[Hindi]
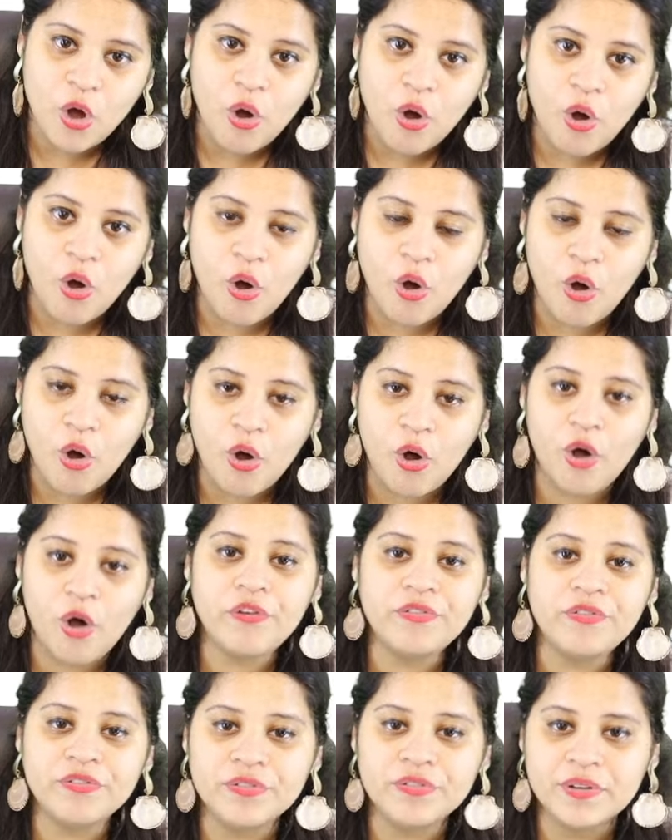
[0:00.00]

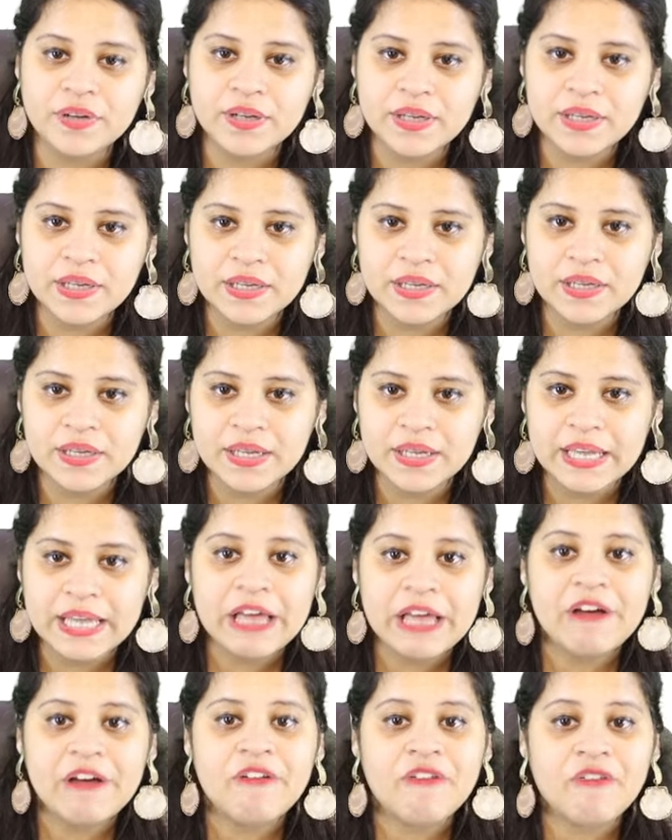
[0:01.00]
ऑफ
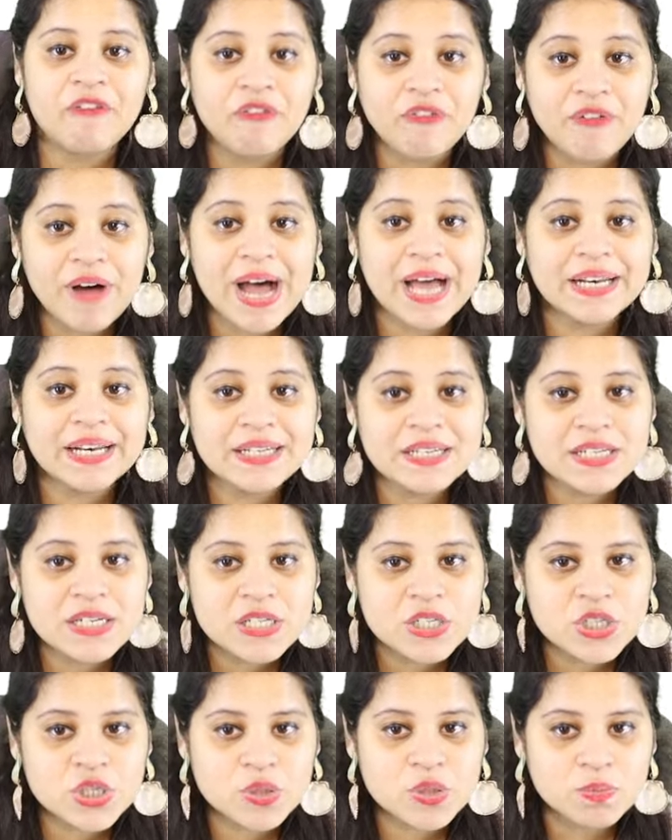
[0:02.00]
वन
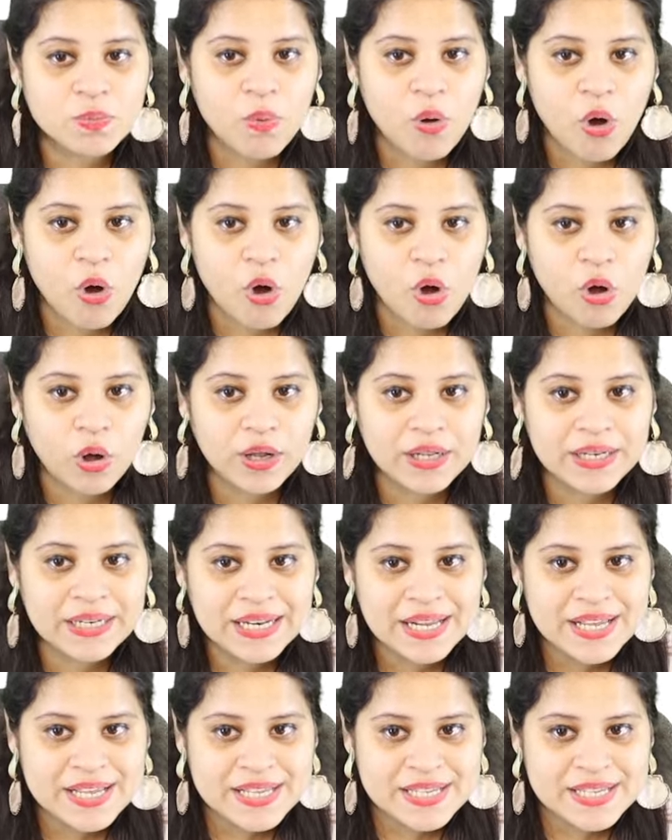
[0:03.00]
स्मॉल